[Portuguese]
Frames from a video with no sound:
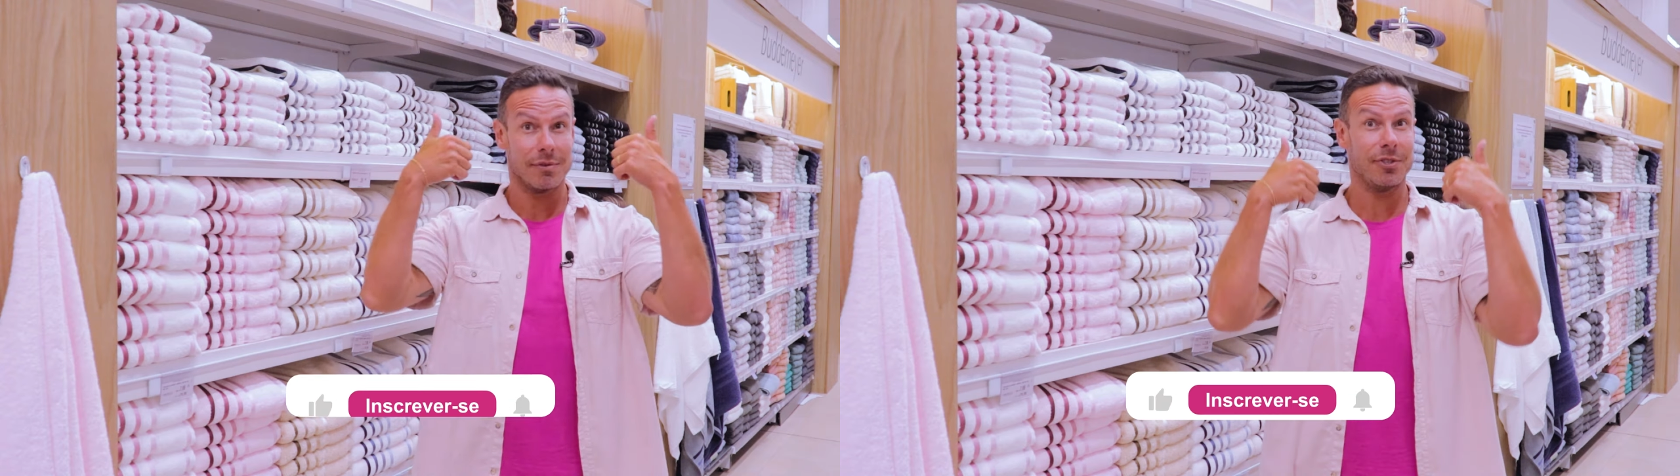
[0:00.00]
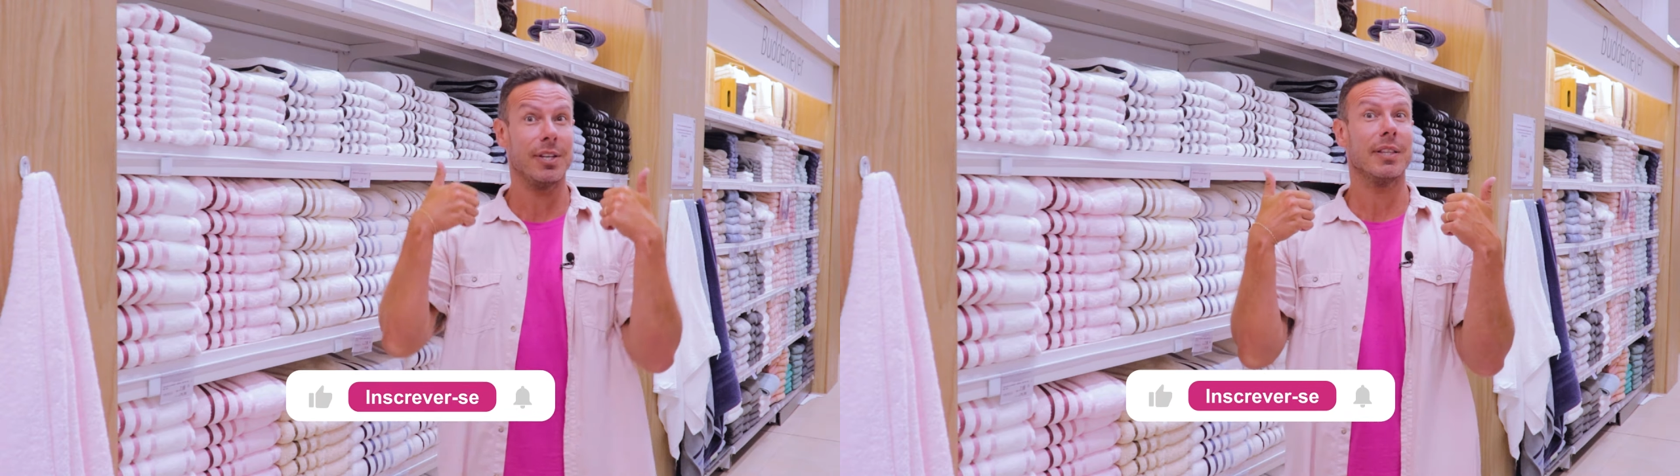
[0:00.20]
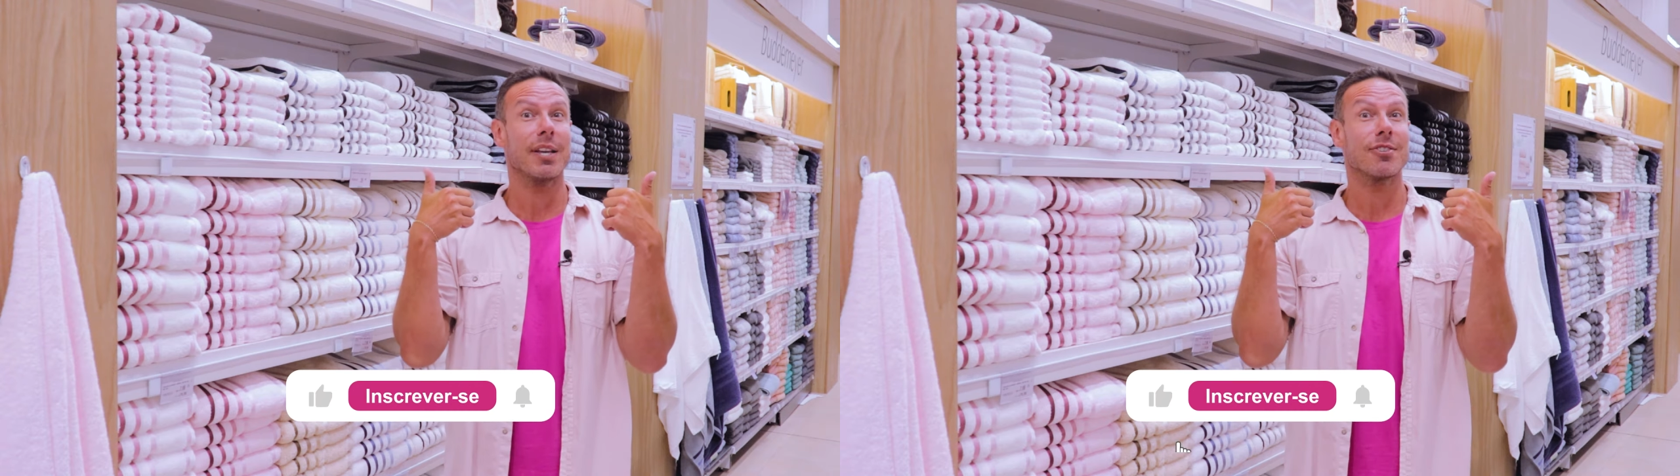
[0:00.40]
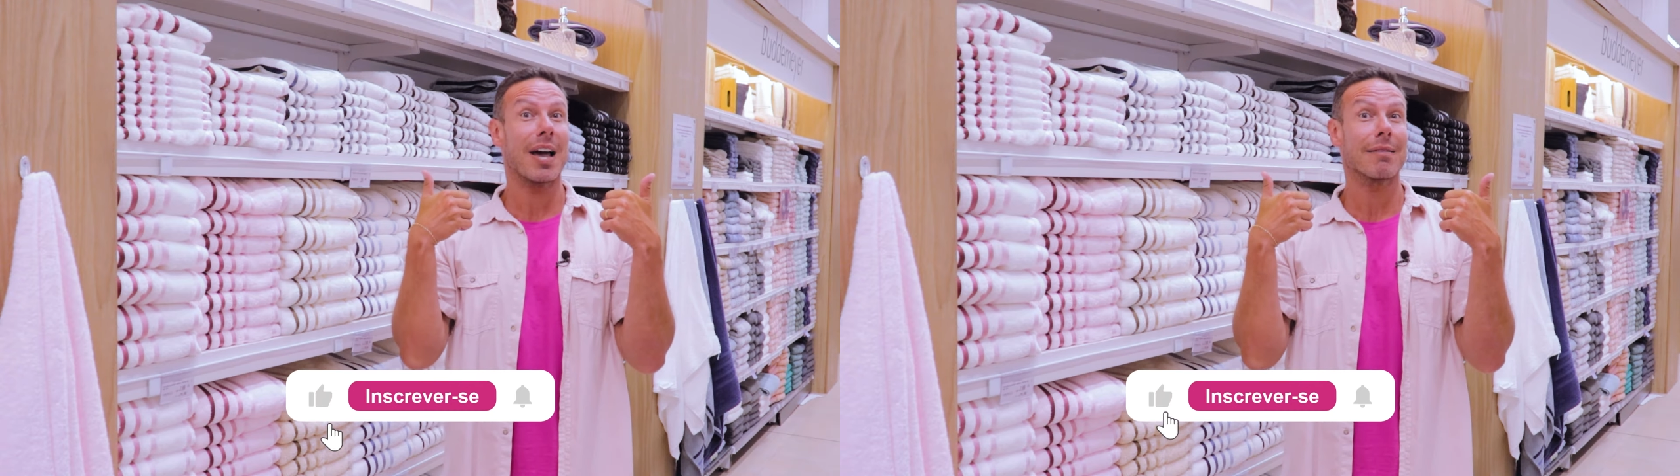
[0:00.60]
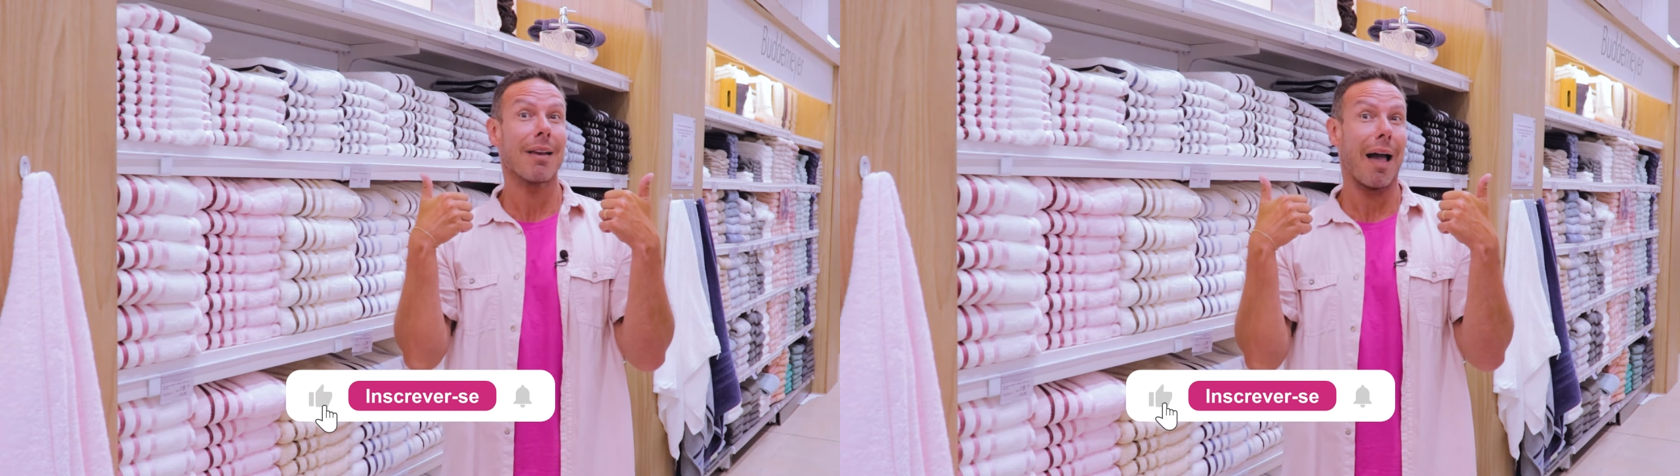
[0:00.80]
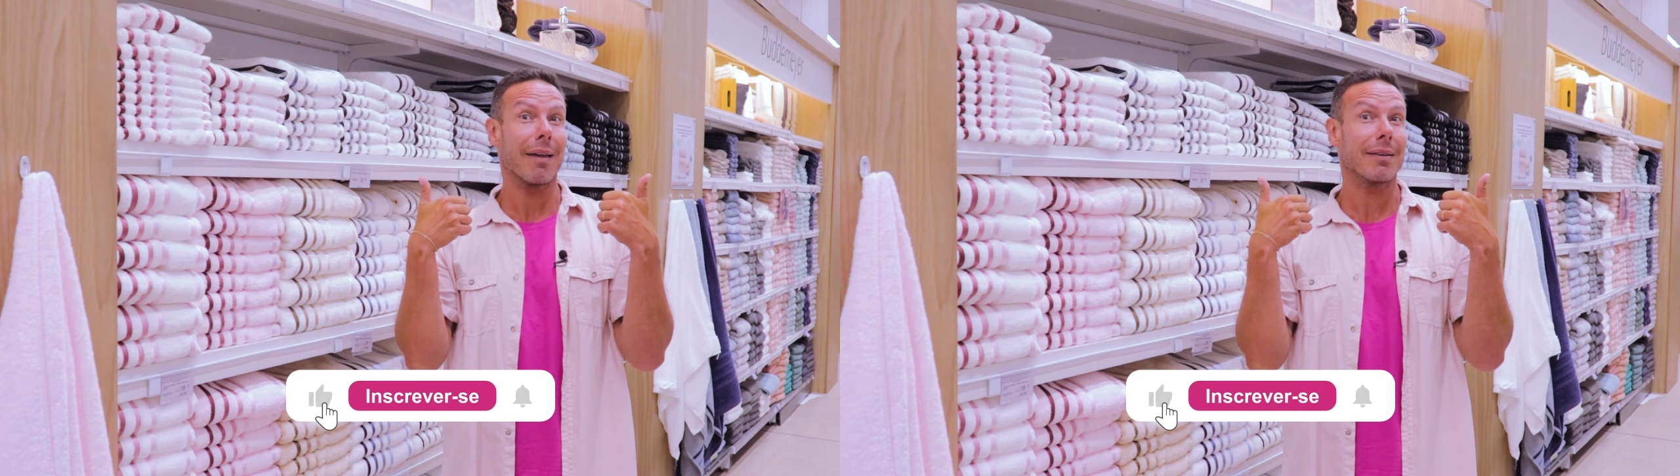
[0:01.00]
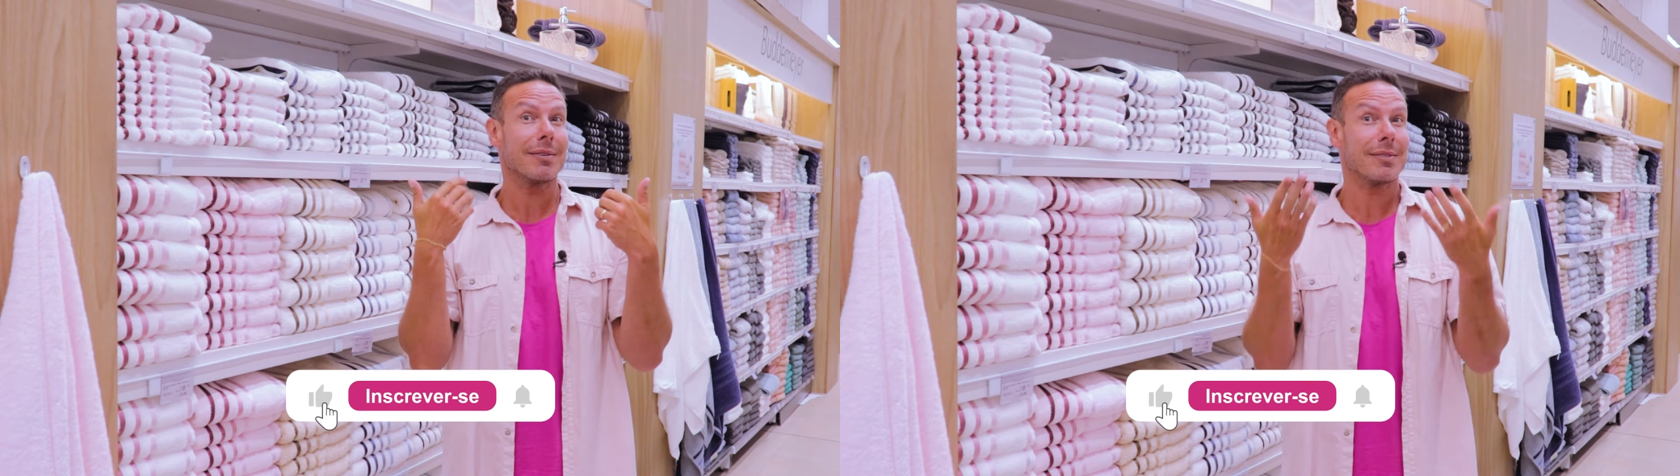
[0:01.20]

de deixar o like,